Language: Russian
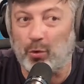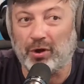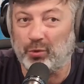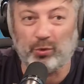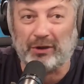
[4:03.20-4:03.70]

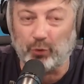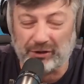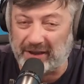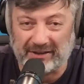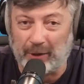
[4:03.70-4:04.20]
Насколько это
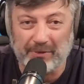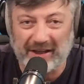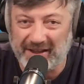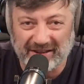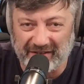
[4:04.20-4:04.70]
удалось, на
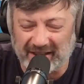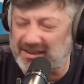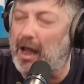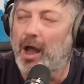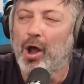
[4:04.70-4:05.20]
самом деле,
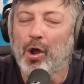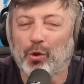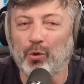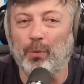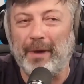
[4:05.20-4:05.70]
неизвестно
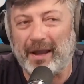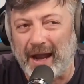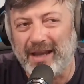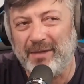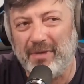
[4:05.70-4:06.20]
но,
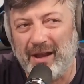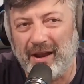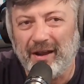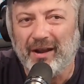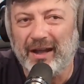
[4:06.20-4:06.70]
по крайней
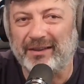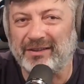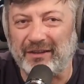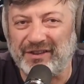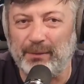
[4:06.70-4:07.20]
мере,
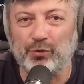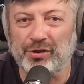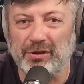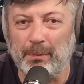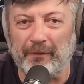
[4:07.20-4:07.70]
это
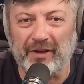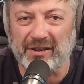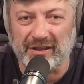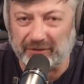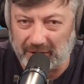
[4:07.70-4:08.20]
совсем уже не
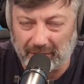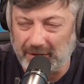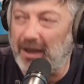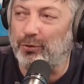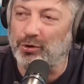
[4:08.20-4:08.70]
повредило.
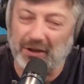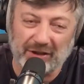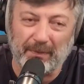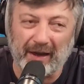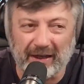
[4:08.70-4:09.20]
Да, то
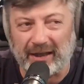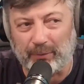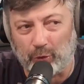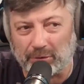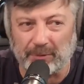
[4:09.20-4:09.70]
есть они смогли
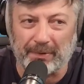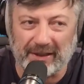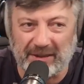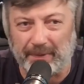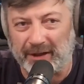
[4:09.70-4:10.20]
каким-то
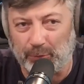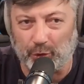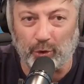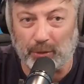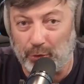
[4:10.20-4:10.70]
образом пройти по
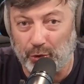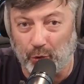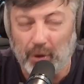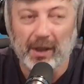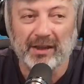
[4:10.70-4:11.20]
этому
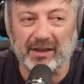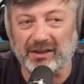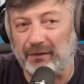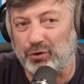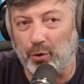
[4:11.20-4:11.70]
тонкому льду,
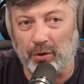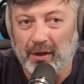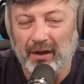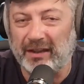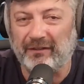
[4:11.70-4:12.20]
сказав,
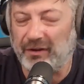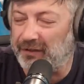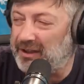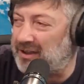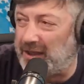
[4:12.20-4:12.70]
что
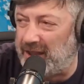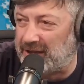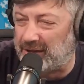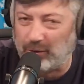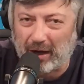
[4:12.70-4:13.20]
это вырвано из
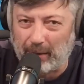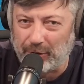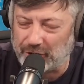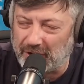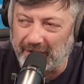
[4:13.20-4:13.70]
контекста, ну,
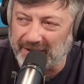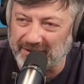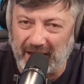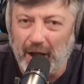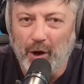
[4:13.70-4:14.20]
как обычно
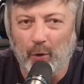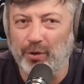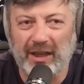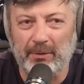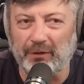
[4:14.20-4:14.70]
говорится, да,
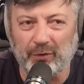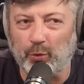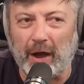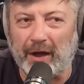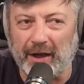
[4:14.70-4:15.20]
он не
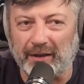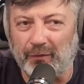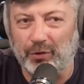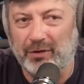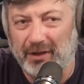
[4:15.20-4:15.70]
имел в виду
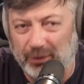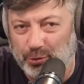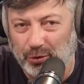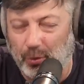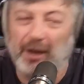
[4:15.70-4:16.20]
конкретно вот
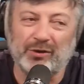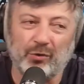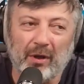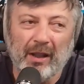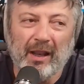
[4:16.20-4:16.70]
эту
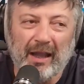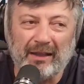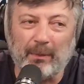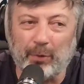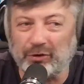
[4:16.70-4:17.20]
ситуацию,
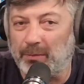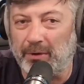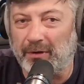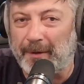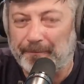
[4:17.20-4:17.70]
это
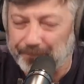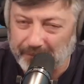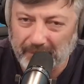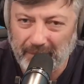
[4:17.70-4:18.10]
просто было